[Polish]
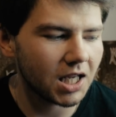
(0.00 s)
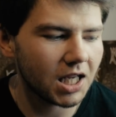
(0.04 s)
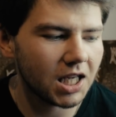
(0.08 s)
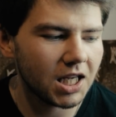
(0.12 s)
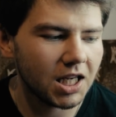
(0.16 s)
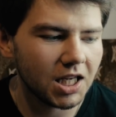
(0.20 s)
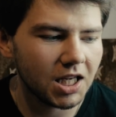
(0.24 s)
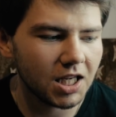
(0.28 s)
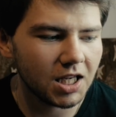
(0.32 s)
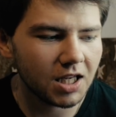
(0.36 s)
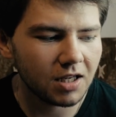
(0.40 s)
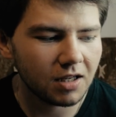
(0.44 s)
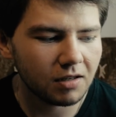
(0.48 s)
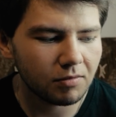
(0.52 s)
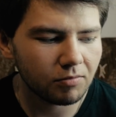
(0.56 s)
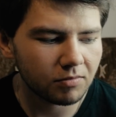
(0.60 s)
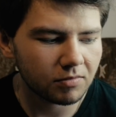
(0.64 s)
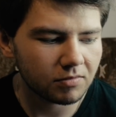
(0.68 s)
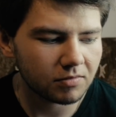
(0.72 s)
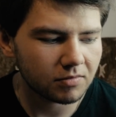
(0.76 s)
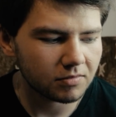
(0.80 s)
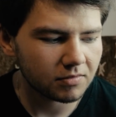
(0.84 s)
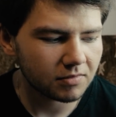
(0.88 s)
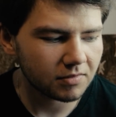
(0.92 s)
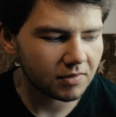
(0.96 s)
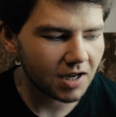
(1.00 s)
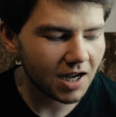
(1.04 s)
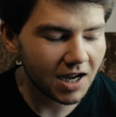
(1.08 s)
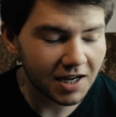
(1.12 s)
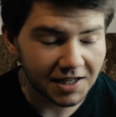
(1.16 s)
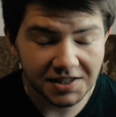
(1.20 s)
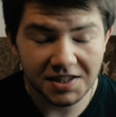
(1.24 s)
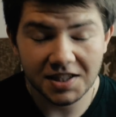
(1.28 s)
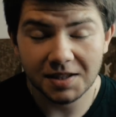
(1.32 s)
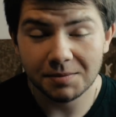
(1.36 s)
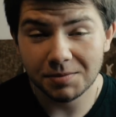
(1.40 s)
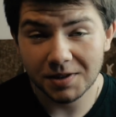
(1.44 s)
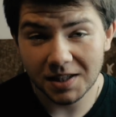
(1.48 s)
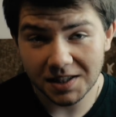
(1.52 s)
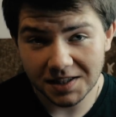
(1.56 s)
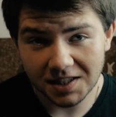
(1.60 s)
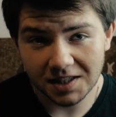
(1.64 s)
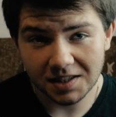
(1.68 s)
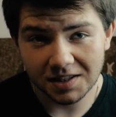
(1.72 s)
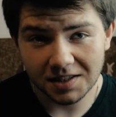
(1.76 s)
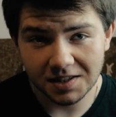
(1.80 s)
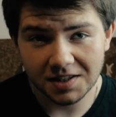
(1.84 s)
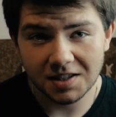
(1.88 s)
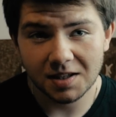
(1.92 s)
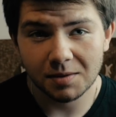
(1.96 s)
I akceptacja
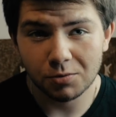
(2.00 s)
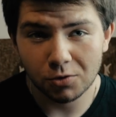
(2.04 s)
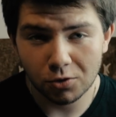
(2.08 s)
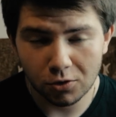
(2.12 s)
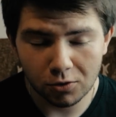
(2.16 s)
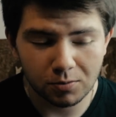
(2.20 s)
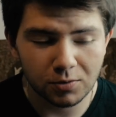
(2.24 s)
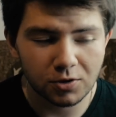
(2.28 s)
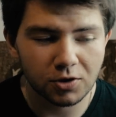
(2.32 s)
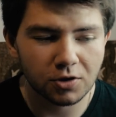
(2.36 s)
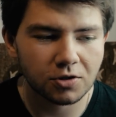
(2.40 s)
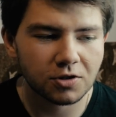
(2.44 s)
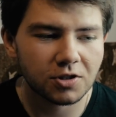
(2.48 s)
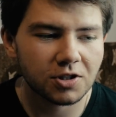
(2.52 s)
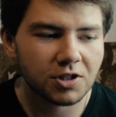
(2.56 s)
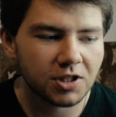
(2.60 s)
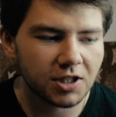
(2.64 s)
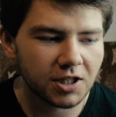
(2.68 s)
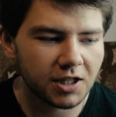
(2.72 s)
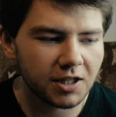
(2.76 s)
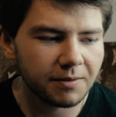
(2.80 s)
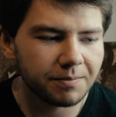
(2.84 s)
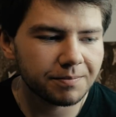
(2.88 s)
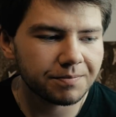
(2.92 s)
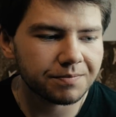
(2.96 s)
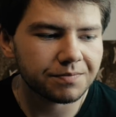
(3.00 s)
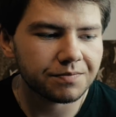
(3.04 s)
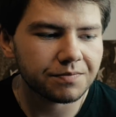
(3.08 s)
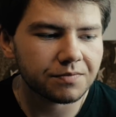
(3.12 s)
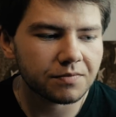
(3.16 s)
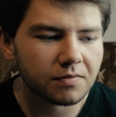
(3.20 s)
tej samolubności